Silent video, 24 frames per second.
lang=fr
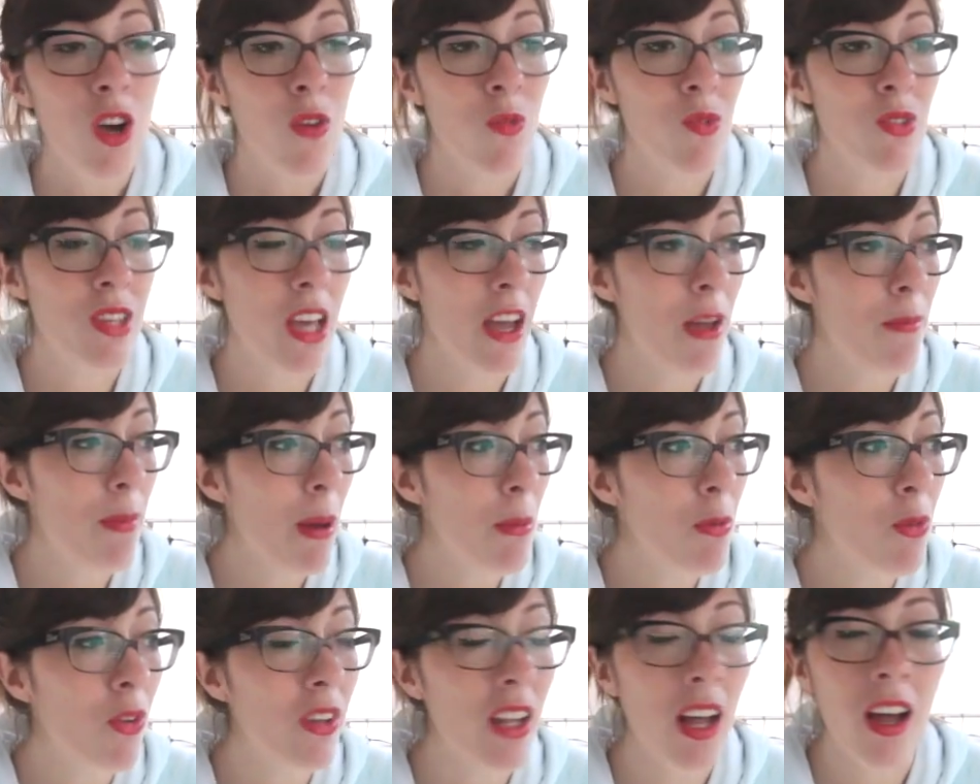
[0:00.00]
vous n'avez
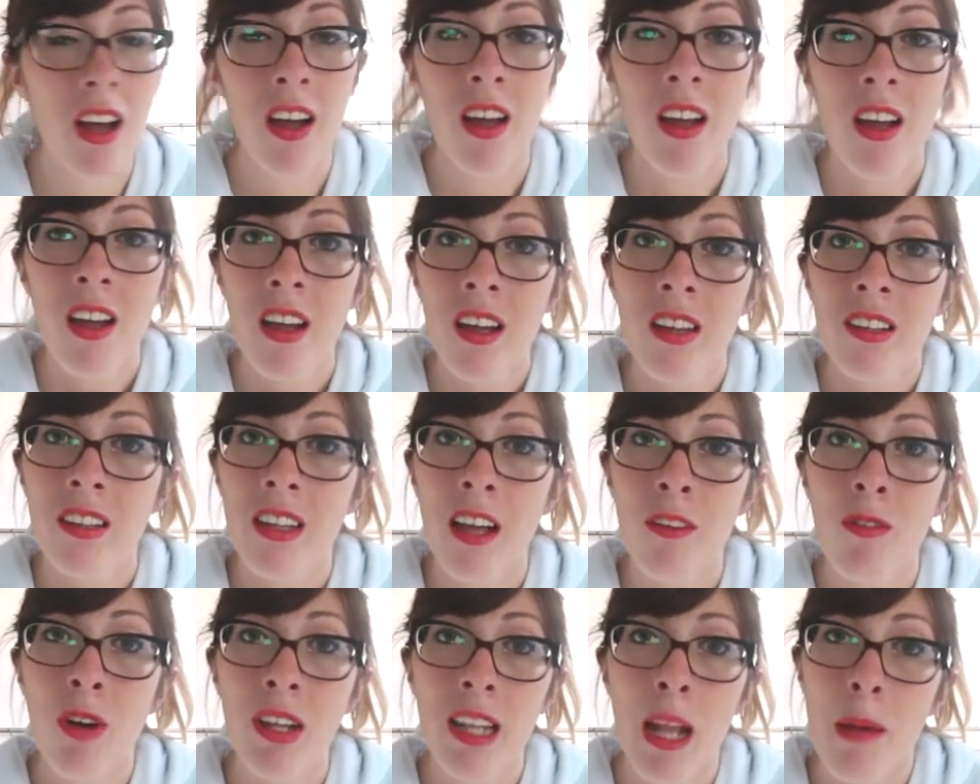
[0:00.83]
pas besoin
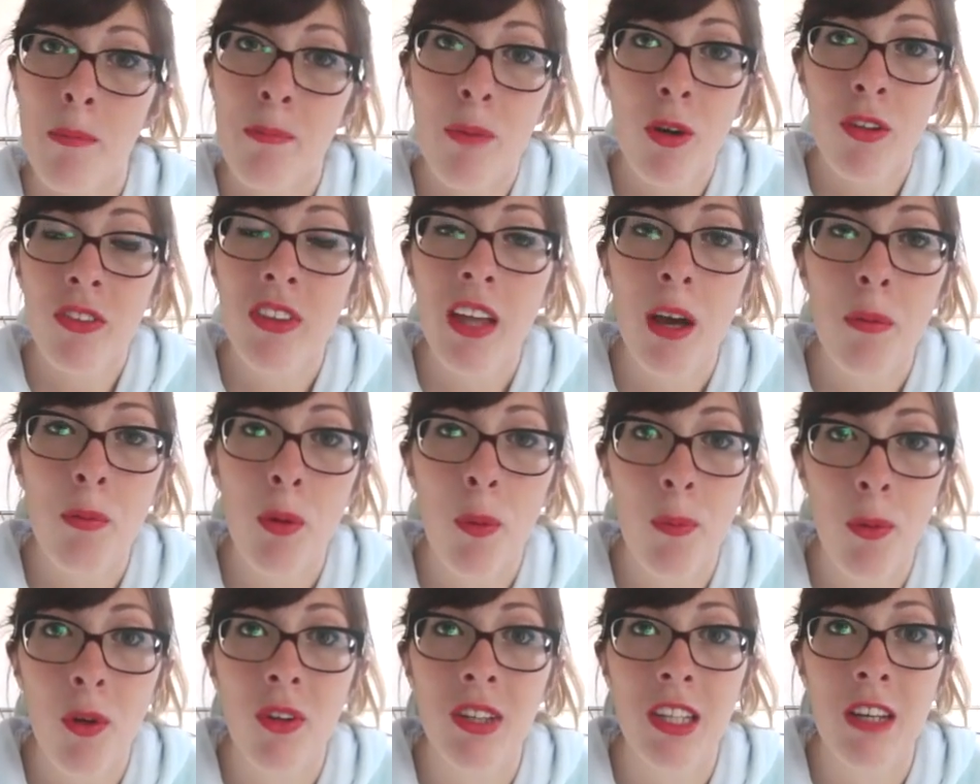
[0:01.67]
d'avoir de la bonne terre
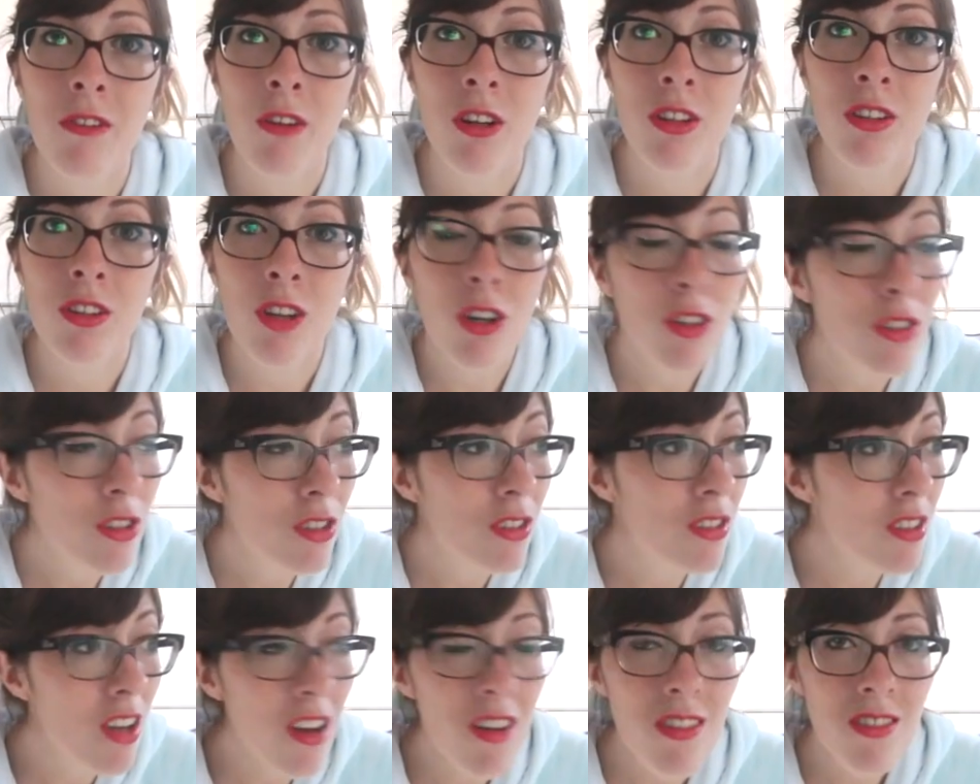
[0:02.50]
pour planter votre
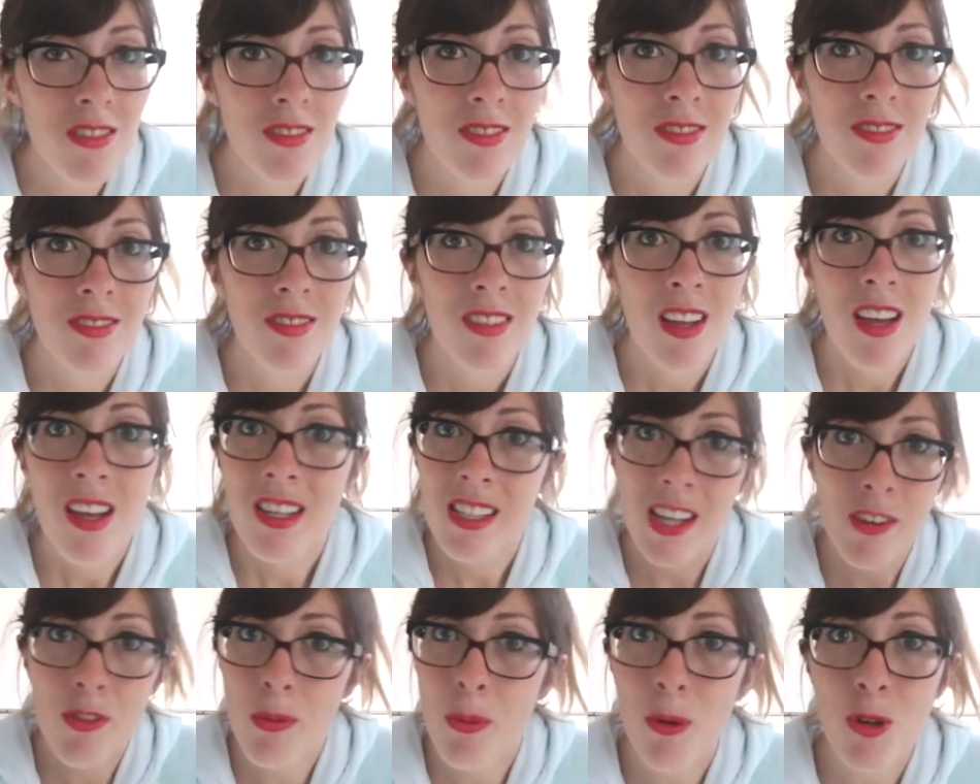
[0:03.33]
tente, non,
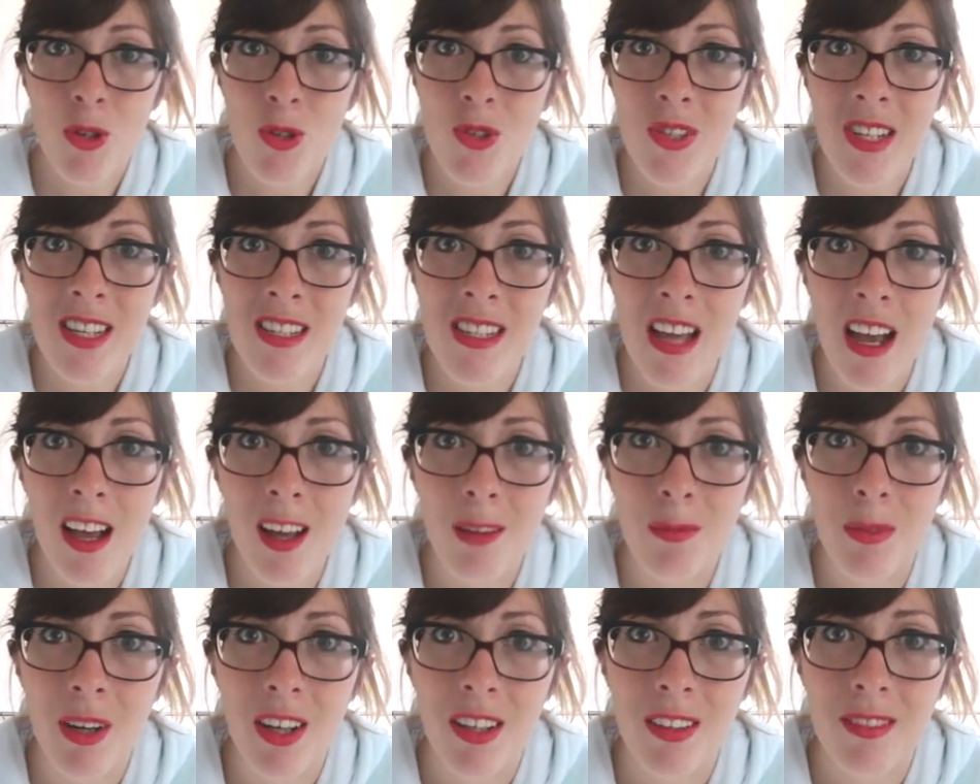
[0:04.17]
ça vous prend juste des
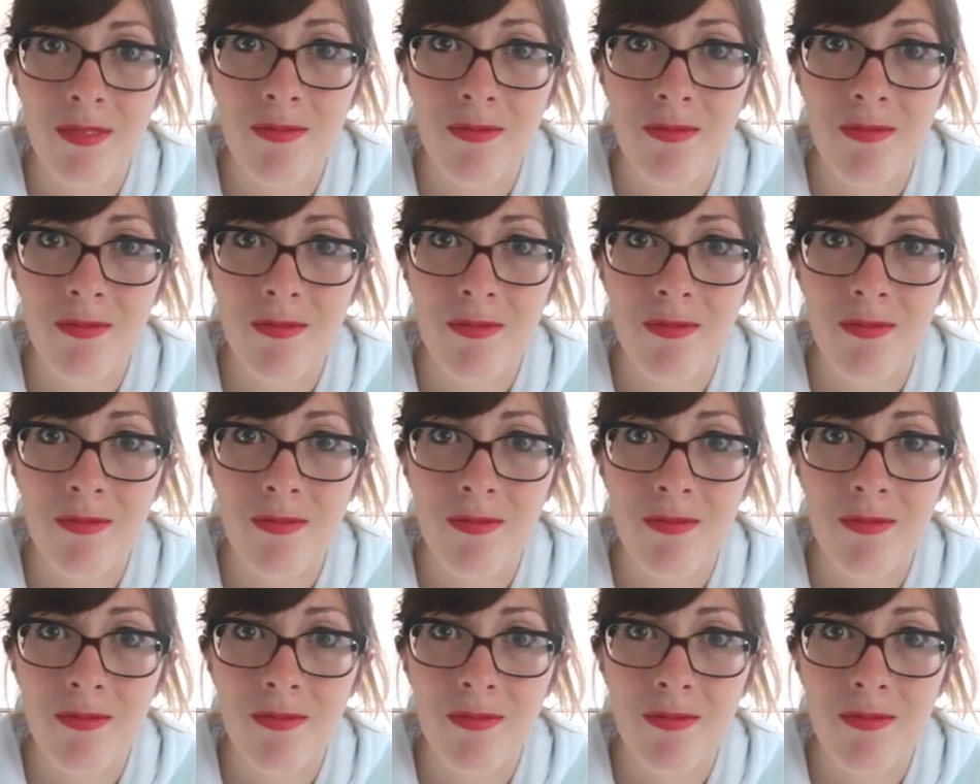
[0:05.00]
arbres.